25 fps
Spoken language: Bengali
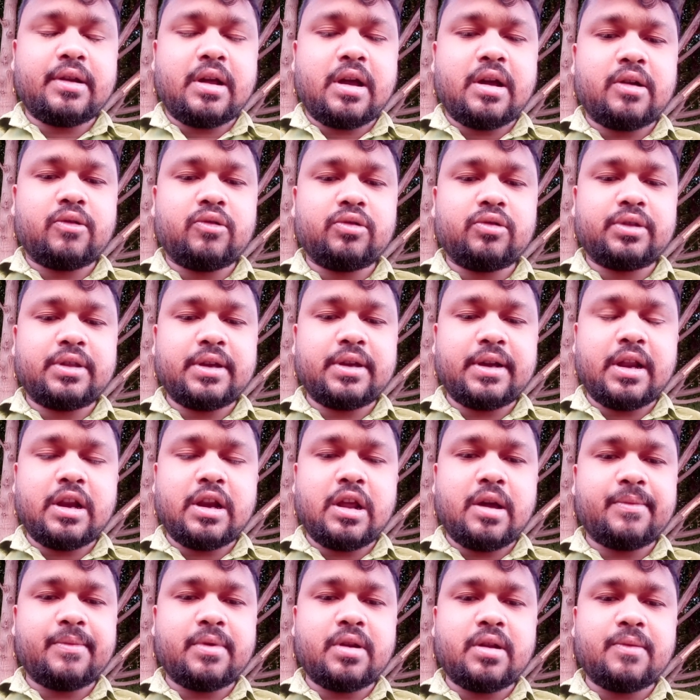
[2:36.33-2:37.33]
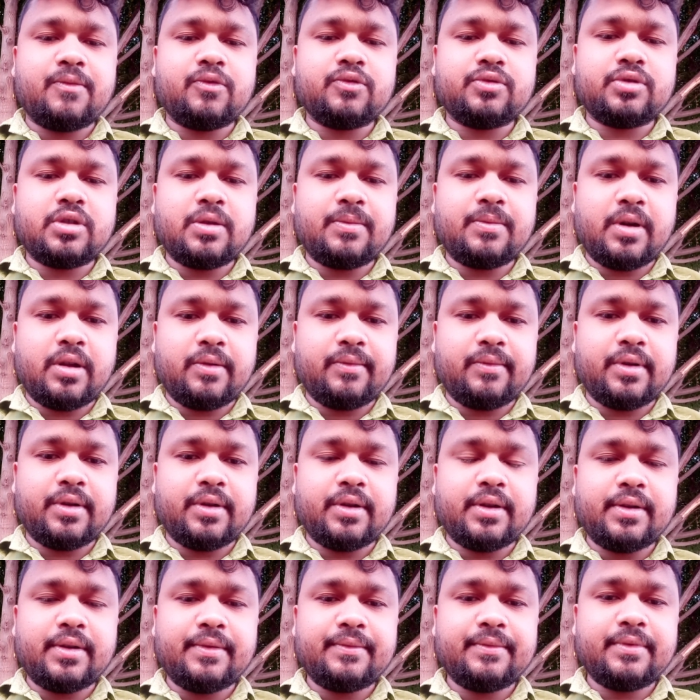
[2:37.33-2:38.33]
না করতে গেলে আপনারা বুঝতে পারবেন
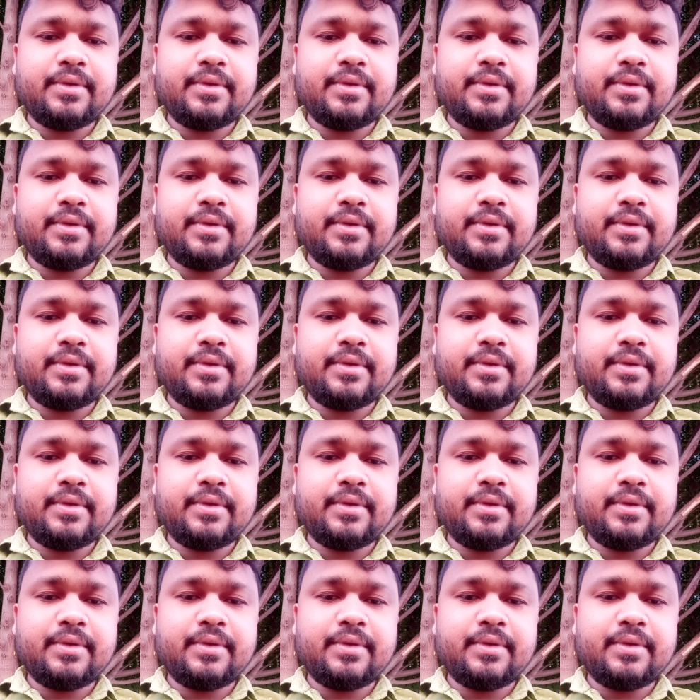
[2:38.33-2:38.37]
না